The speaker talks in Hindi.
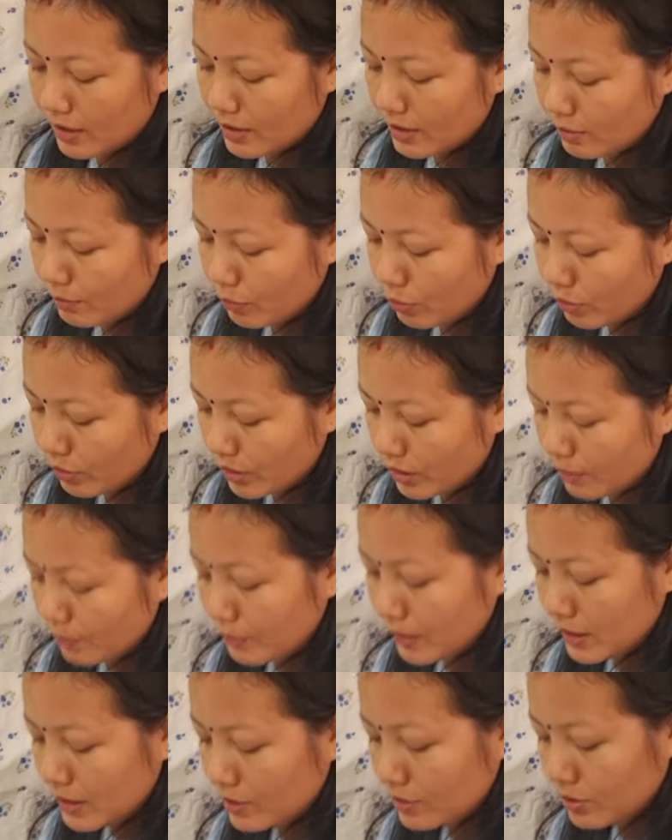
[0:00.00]
खत्म हो गई है
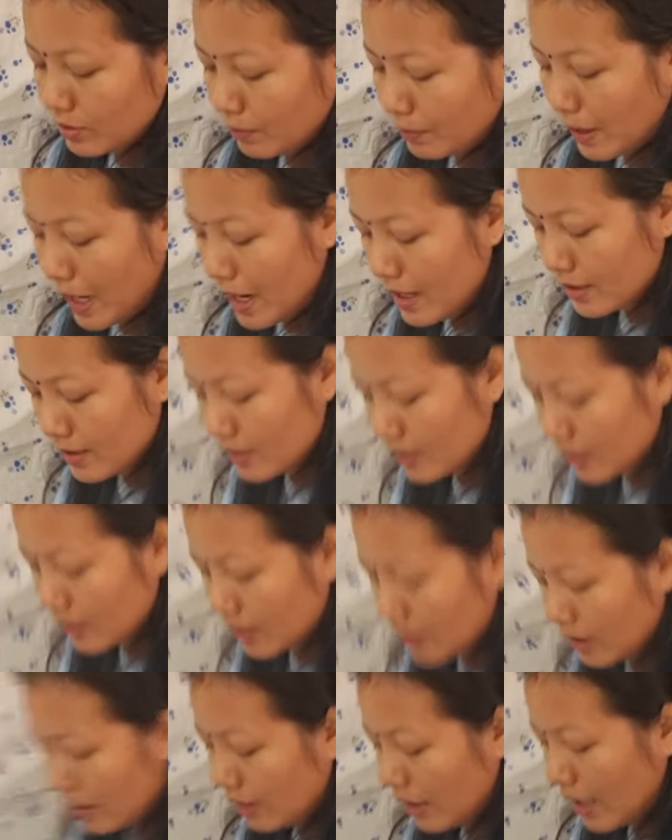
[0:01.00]
मैं नीचे बाहर से
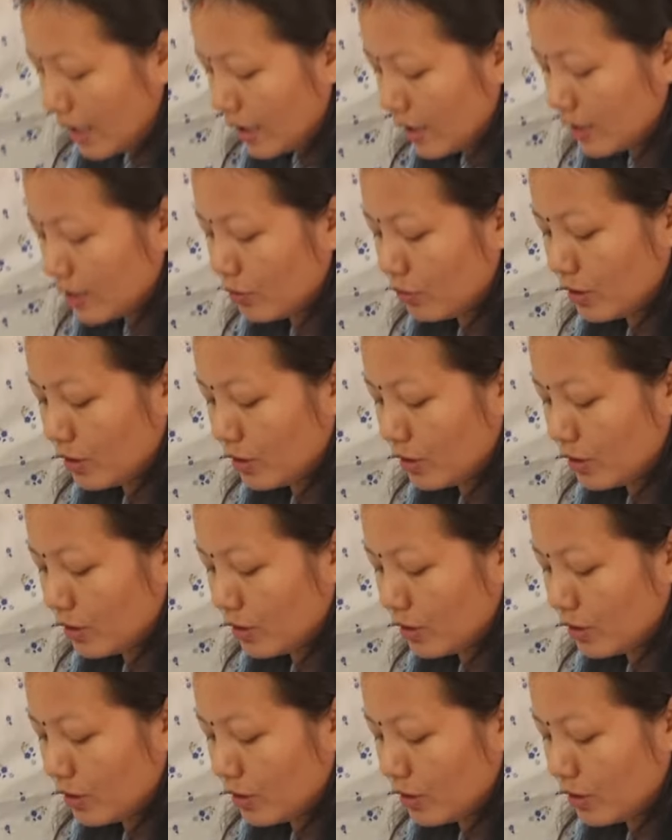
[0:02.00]
घर आ गई